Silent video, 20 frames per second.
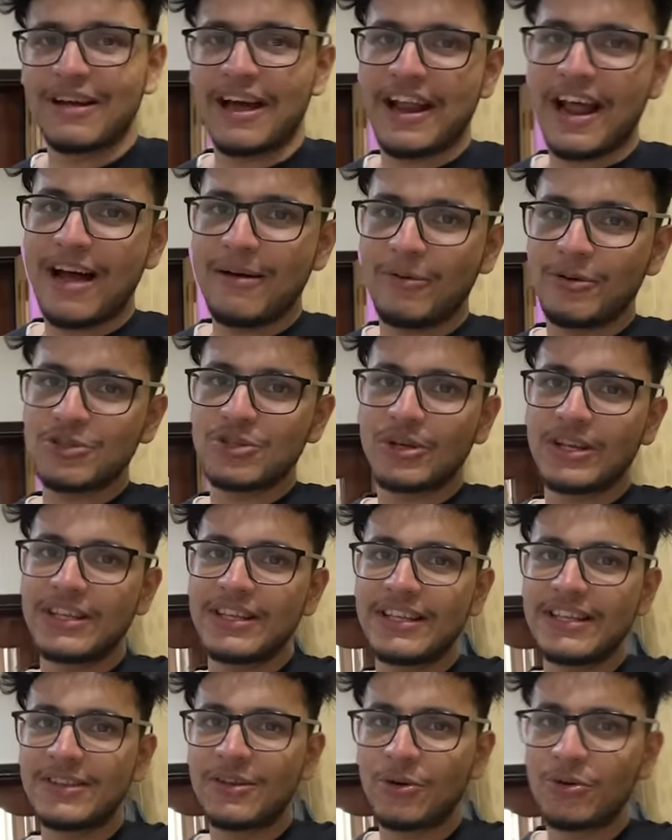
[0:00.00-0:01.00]
खराब हो चुकी
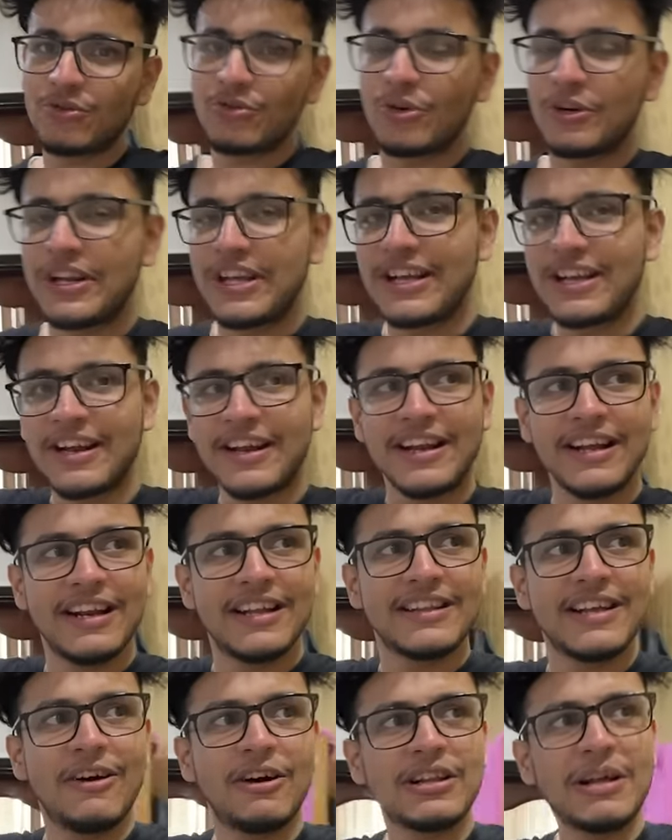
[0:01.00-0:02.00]
थी तो उसको ठीक करने के लिए
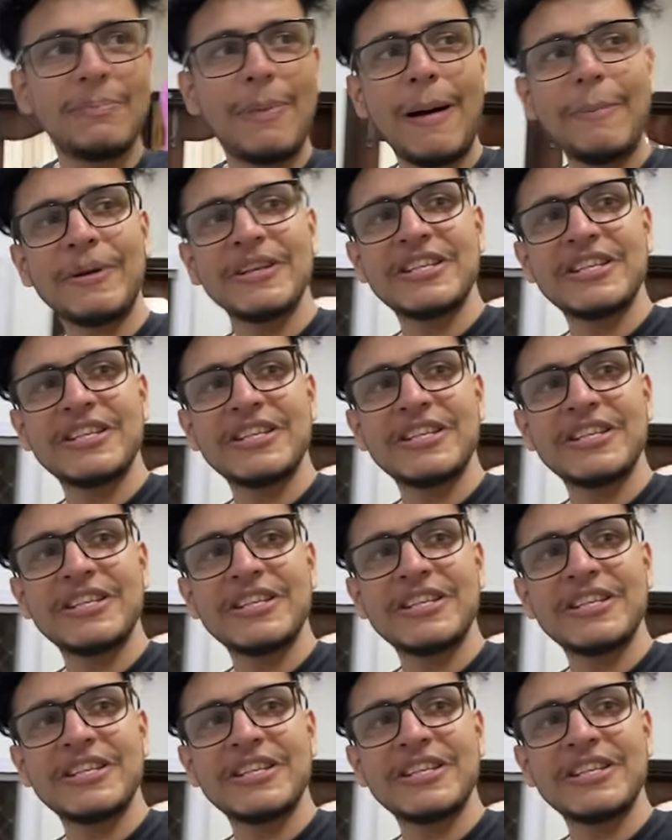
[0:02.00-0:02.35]
दिया होता था पापा